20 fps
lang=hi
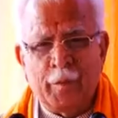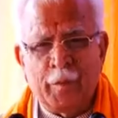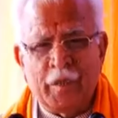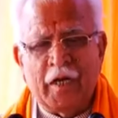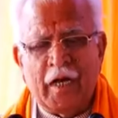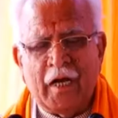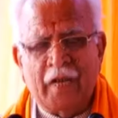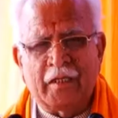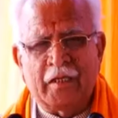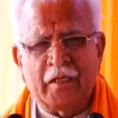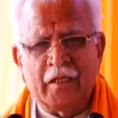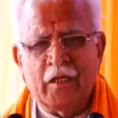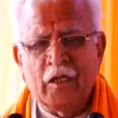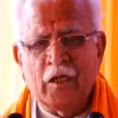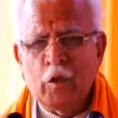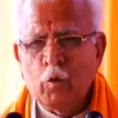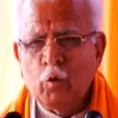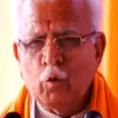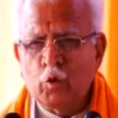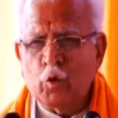एवं पूर्व
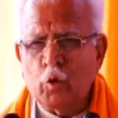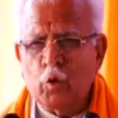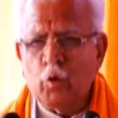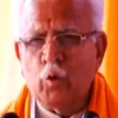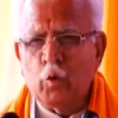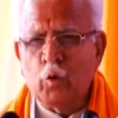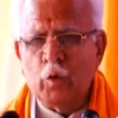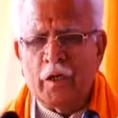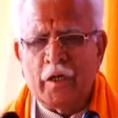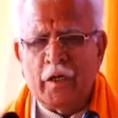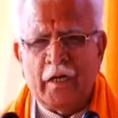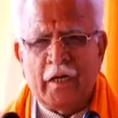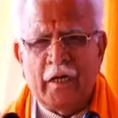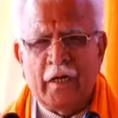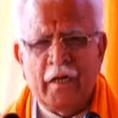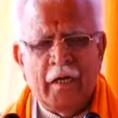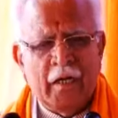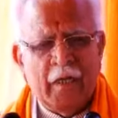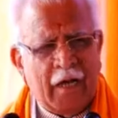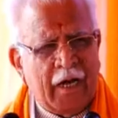सीएम मनोहर लाल
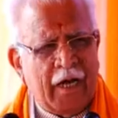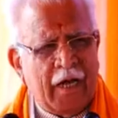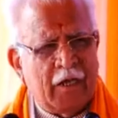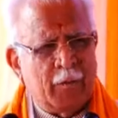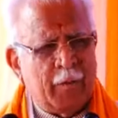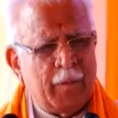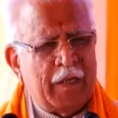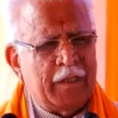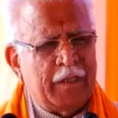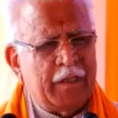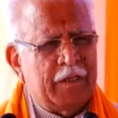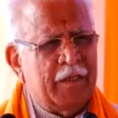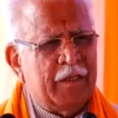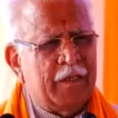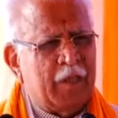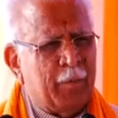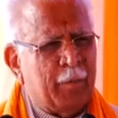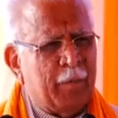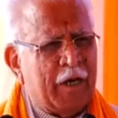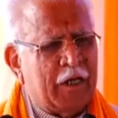
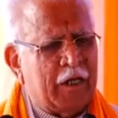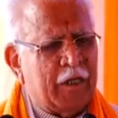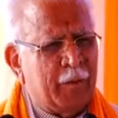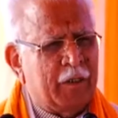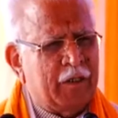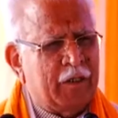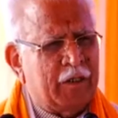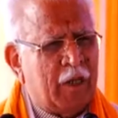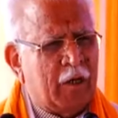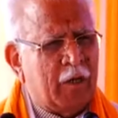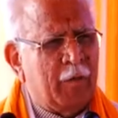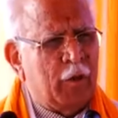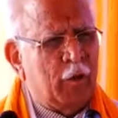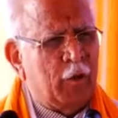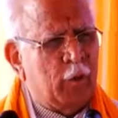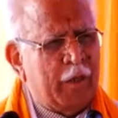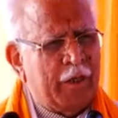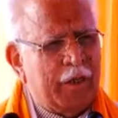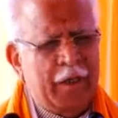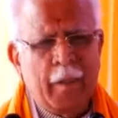लोकसभा सीट के लिए
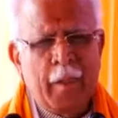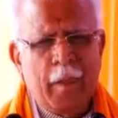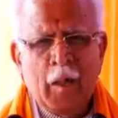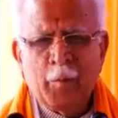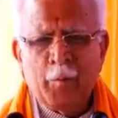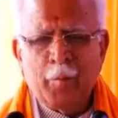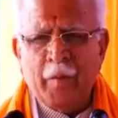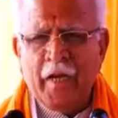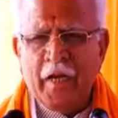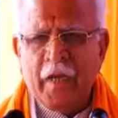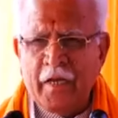तथा